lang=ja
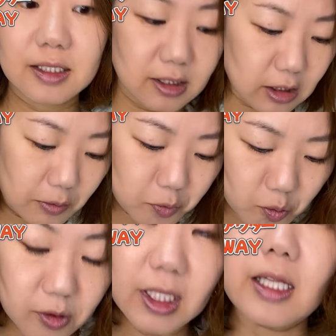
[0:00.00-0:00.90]
で
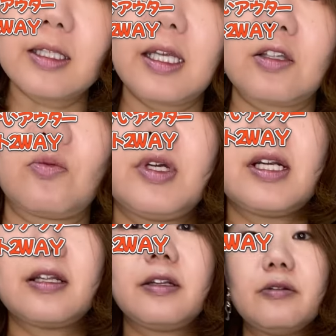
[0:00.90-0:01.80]
スナップボタンで止め
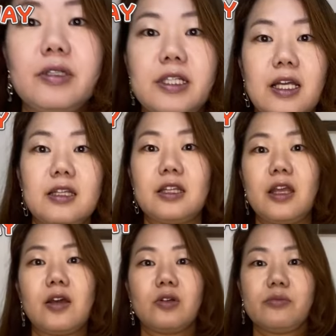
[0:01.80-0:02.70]
られるようになっ
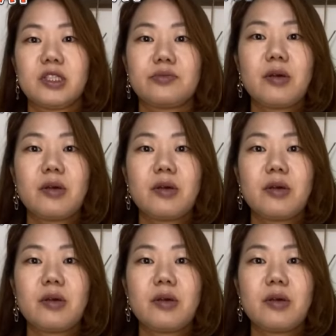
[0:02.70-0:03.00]
ております、